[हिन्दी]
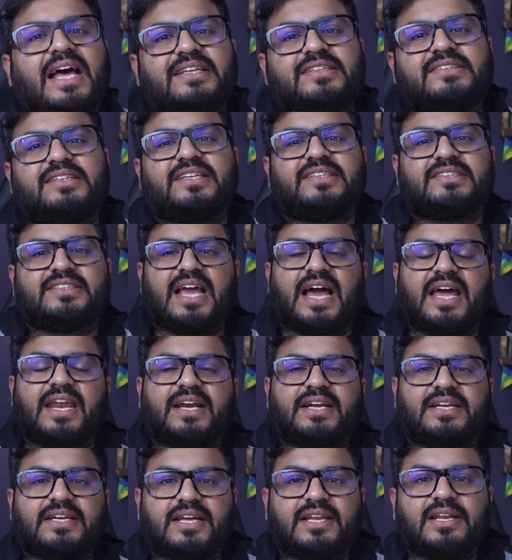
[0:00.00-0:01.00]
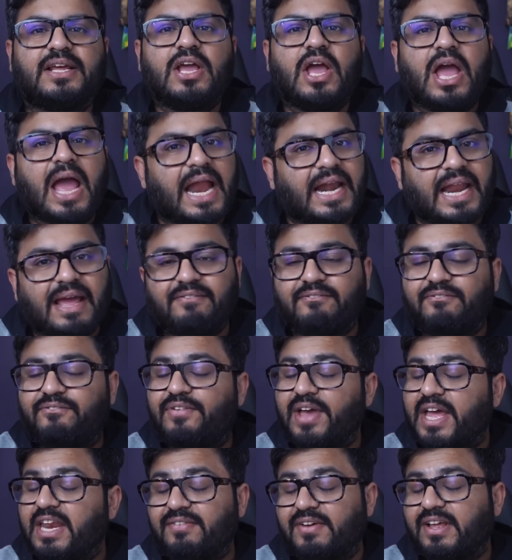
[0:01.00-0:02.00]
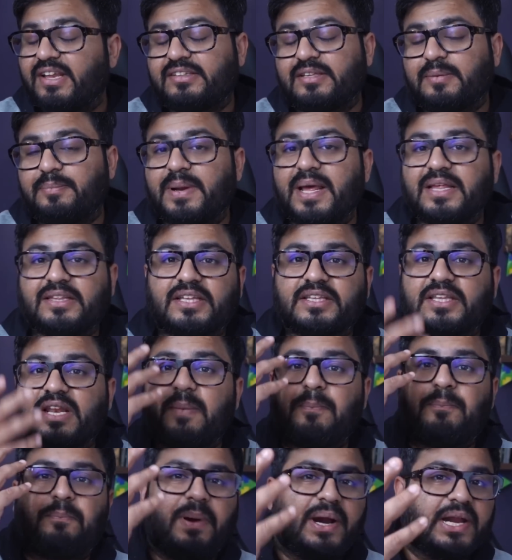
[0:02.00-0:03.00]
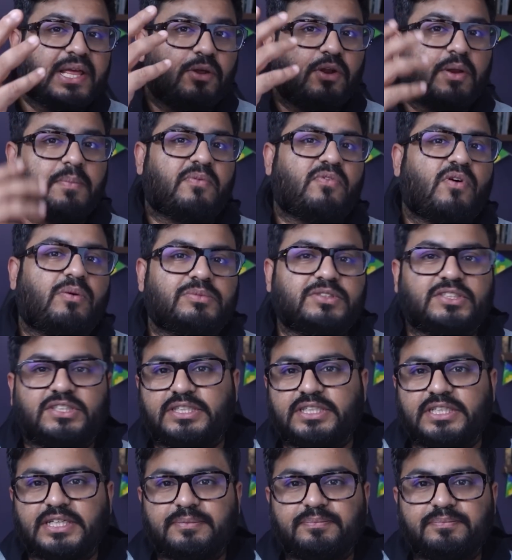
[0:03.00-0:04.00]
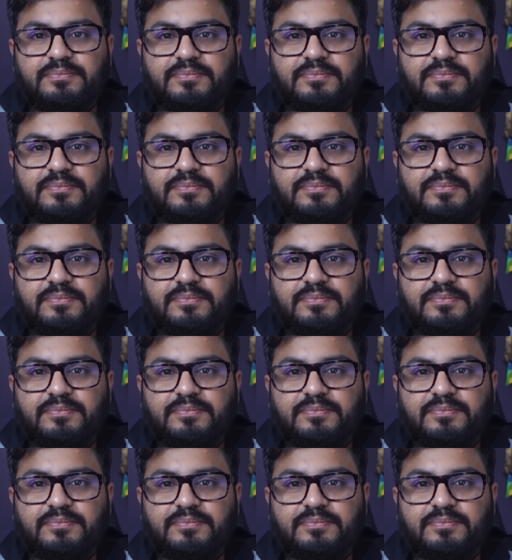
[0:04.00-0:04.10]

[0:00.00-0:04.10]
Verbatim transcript: एज हिज कैरेक्टर एंड आई एम वेरी वेरी सरप्राइज कि इतना बढ़िया उन्होंने परफॉर्मेंस दिए